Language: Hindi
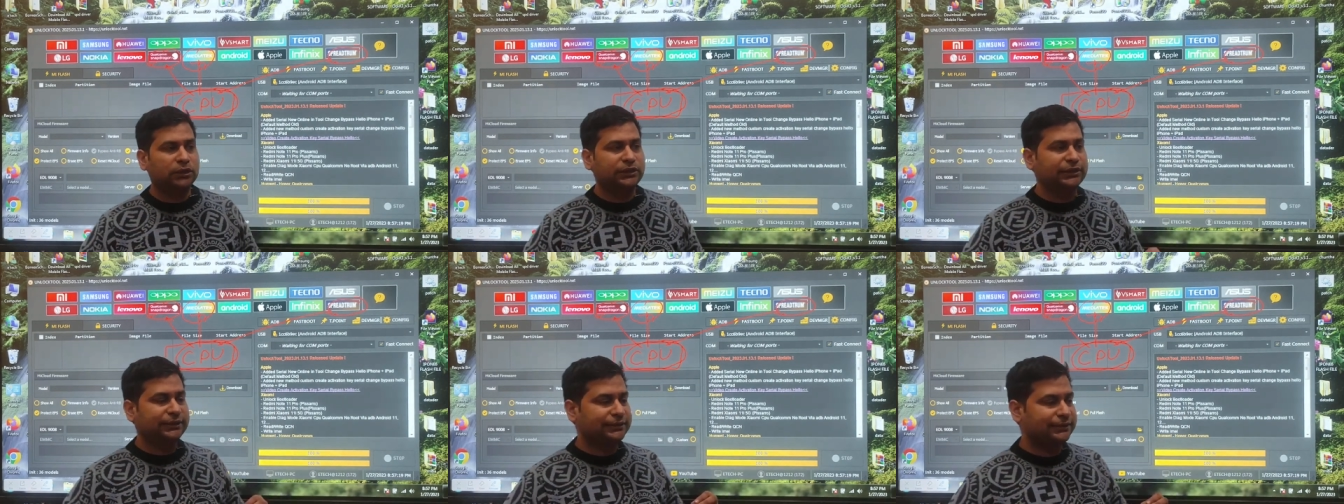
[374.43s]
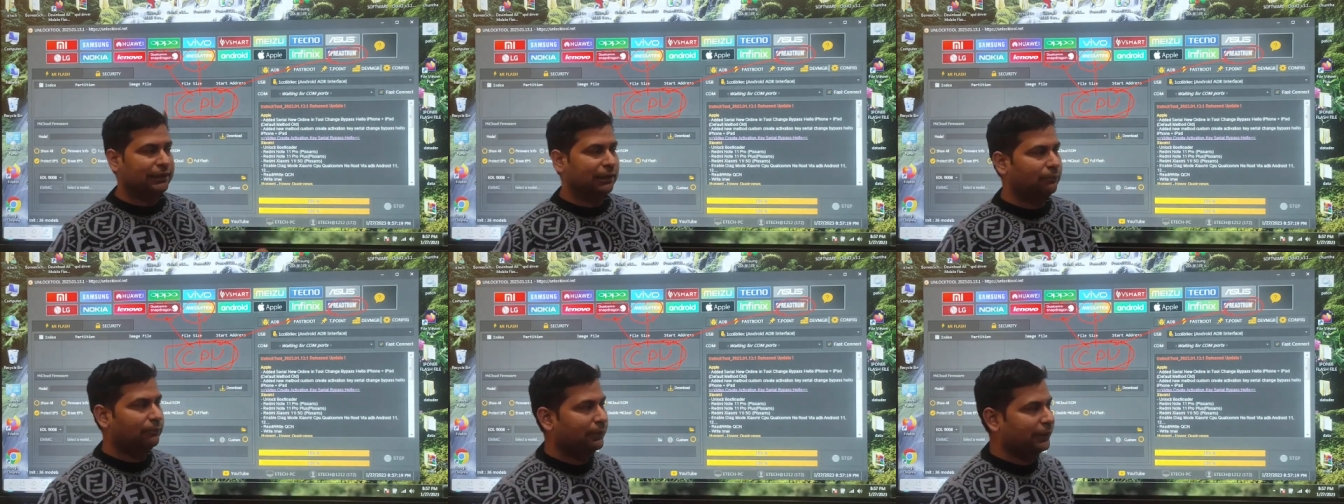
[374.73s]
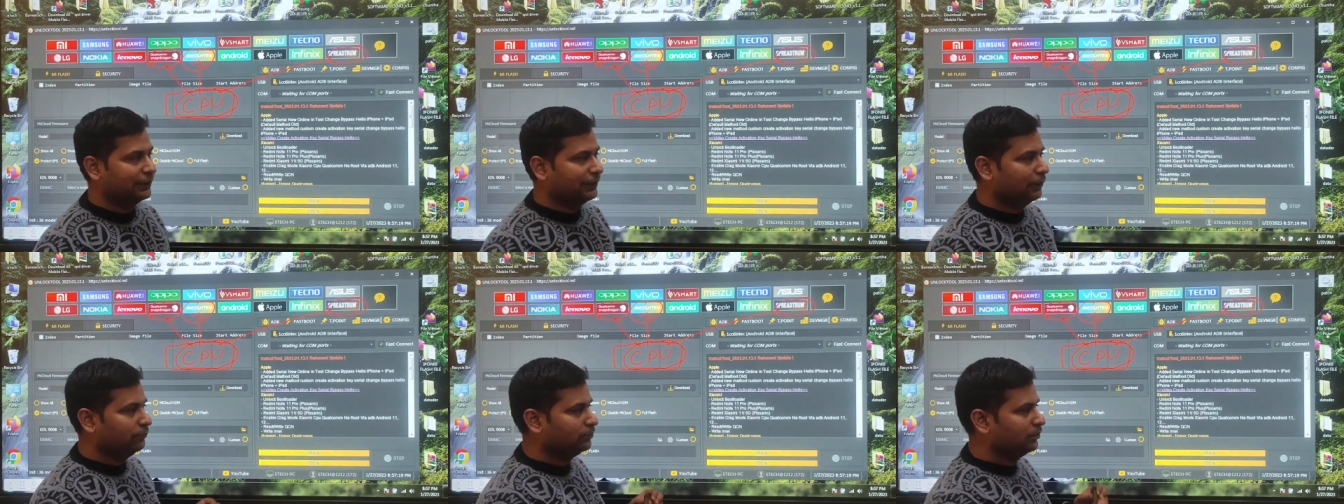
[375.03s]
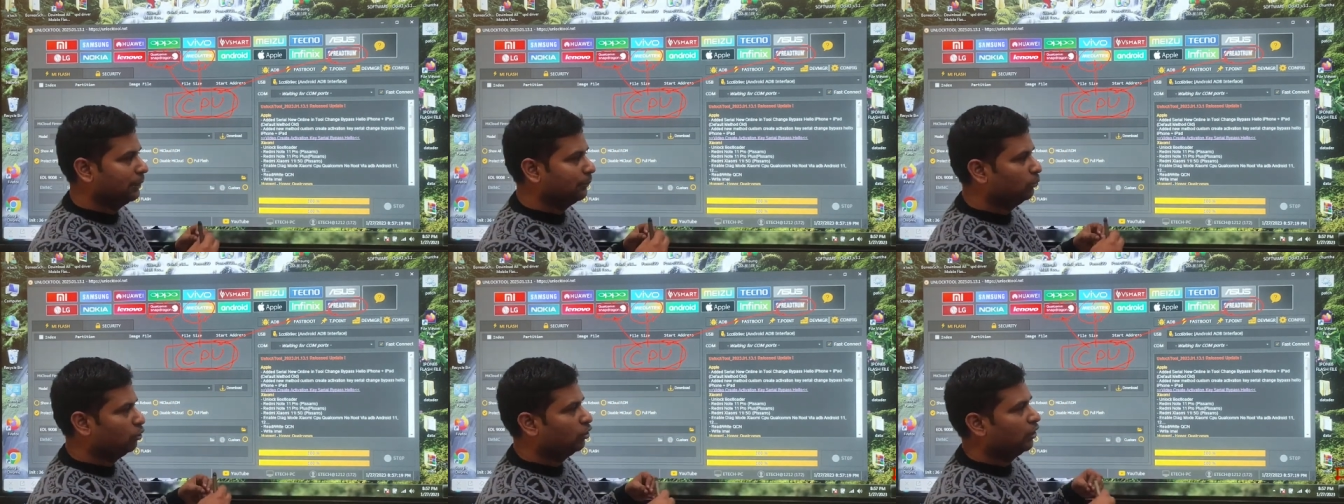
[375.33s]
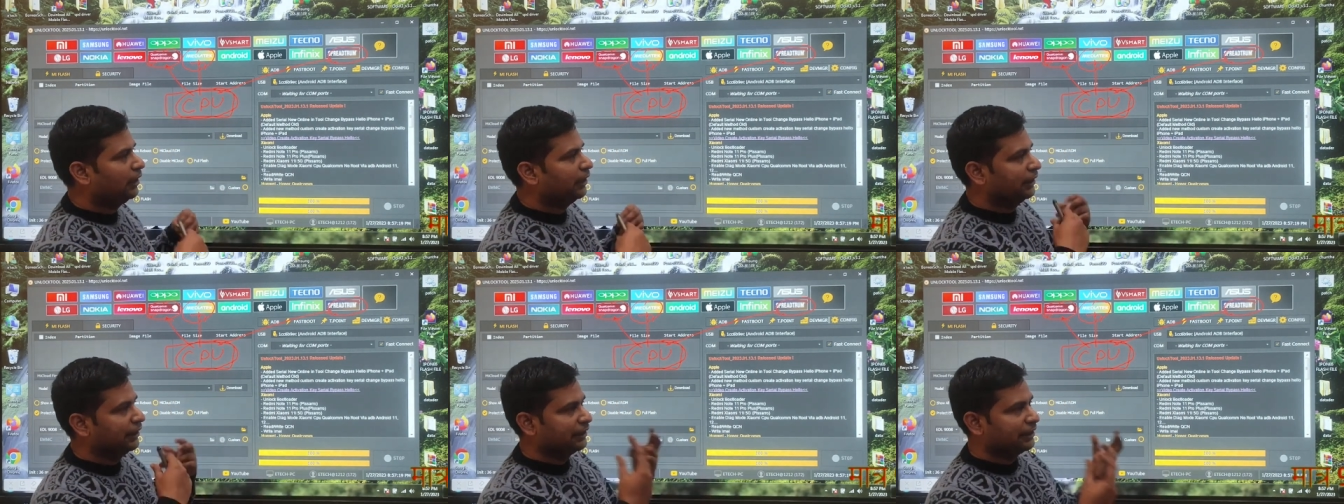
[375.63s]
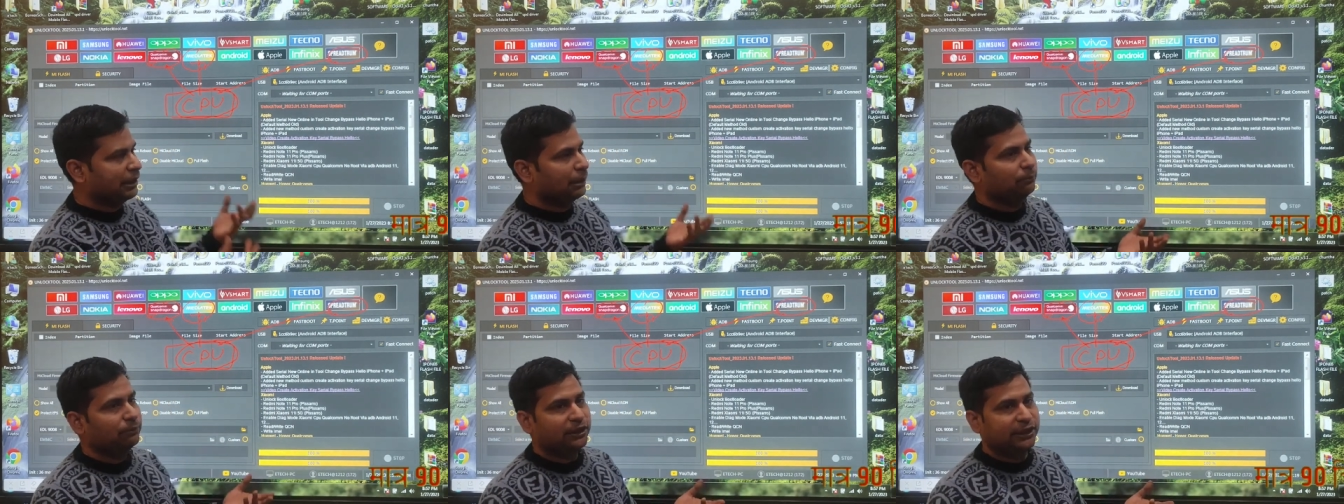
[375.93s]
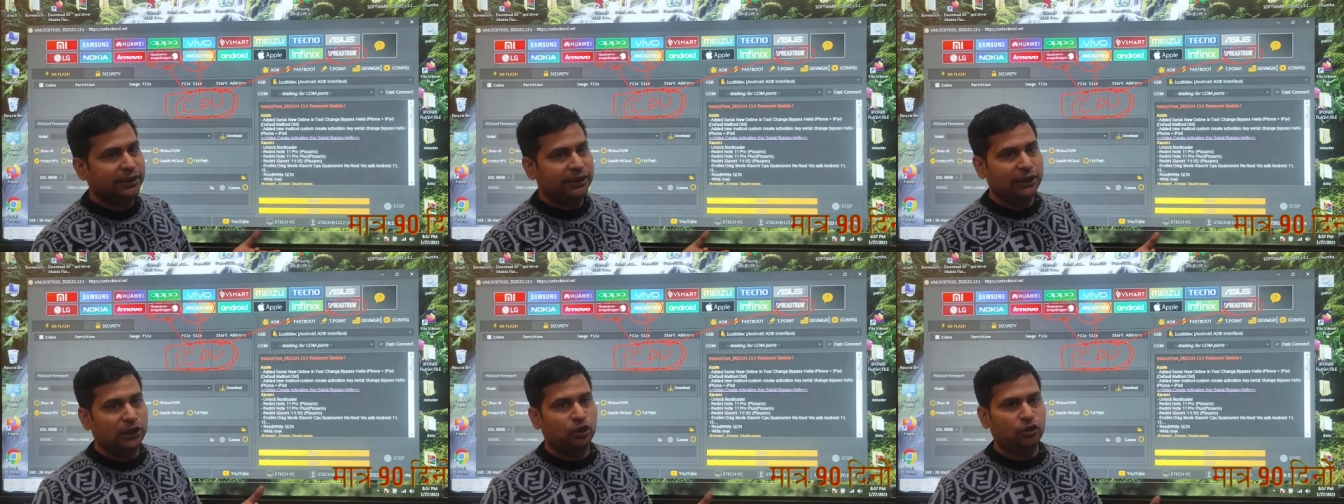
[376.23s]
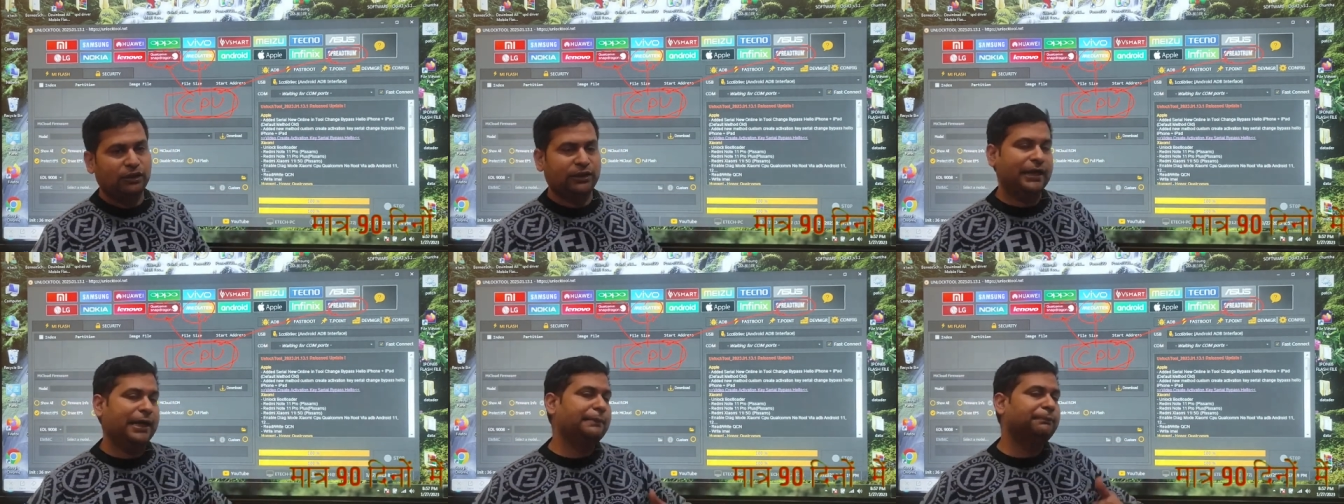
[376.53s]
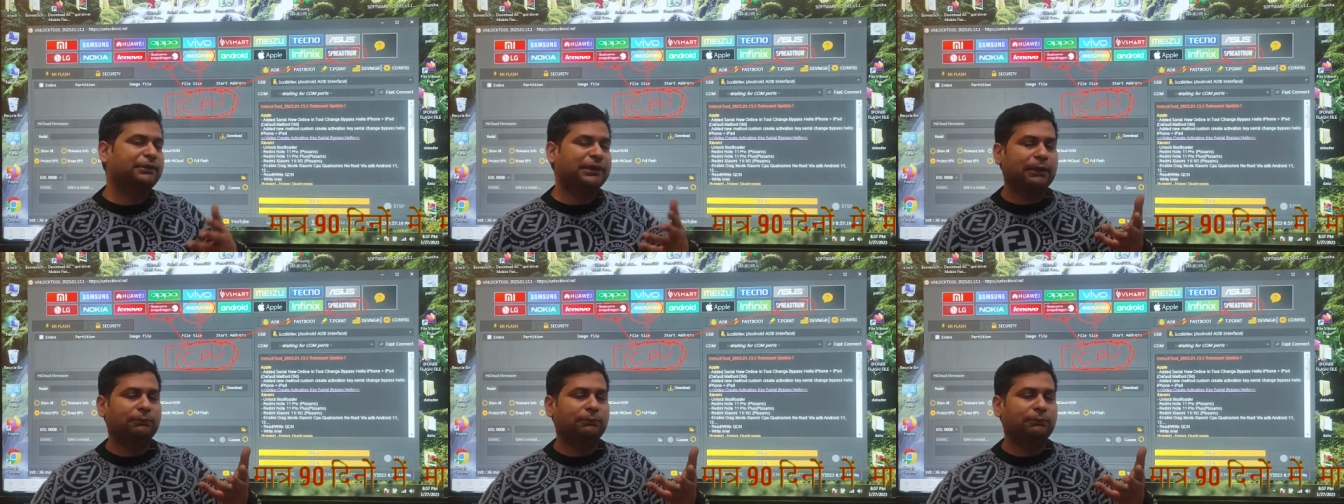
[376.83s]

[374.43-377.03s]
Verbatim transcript: जिसके माध्यम से हम लोग आगे काम करेंगे और लाइफ